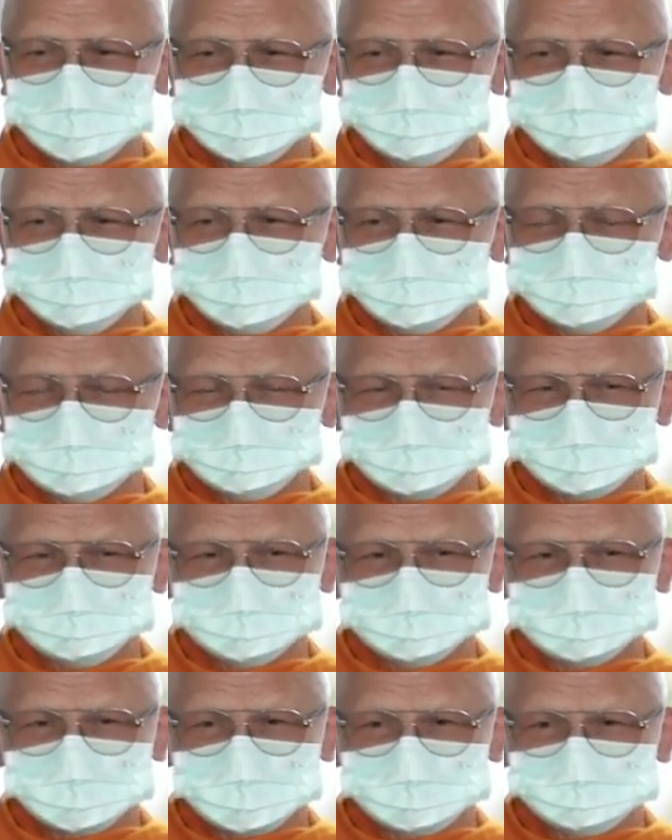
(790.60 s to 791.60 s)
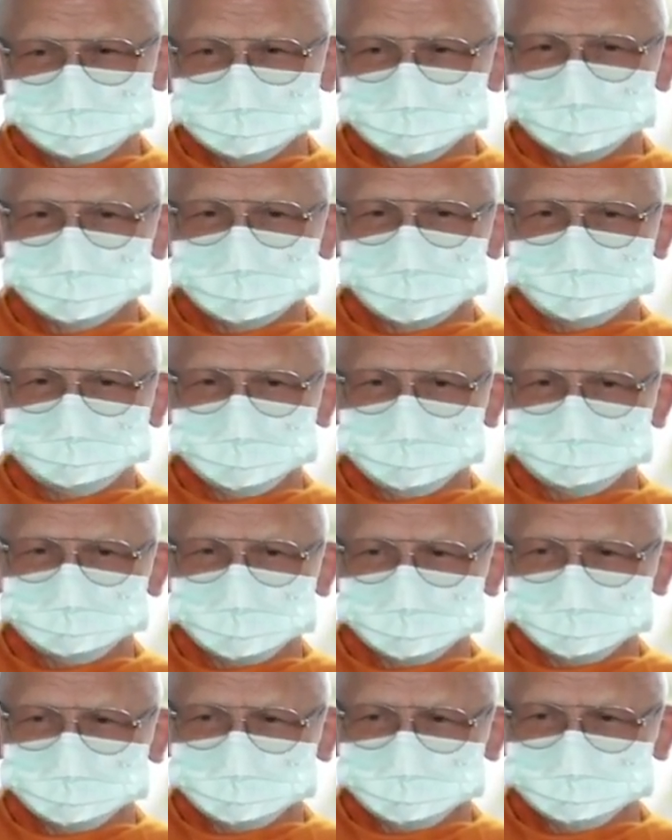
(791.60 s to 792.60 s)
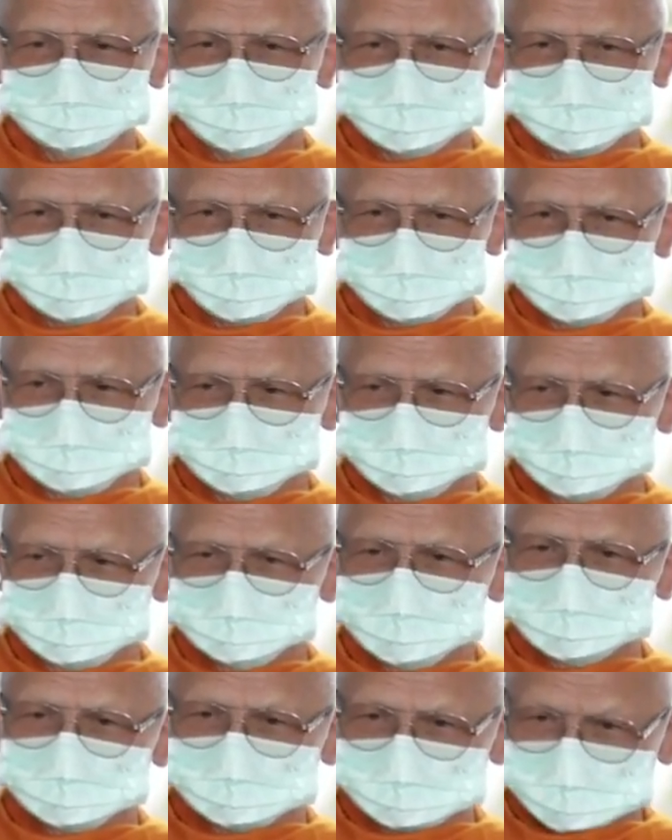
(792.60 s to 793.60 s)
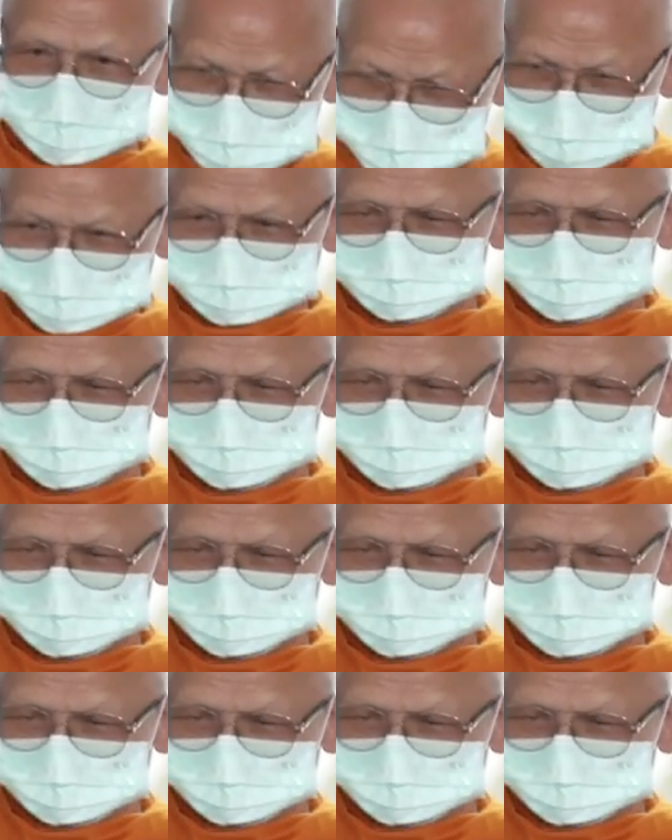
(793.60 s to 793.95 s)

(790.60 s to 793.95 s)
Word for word: อยู่จะประพฤติตาม ซึ่งการปฏิบัติที่ประสงค์คือตั้งใจทำ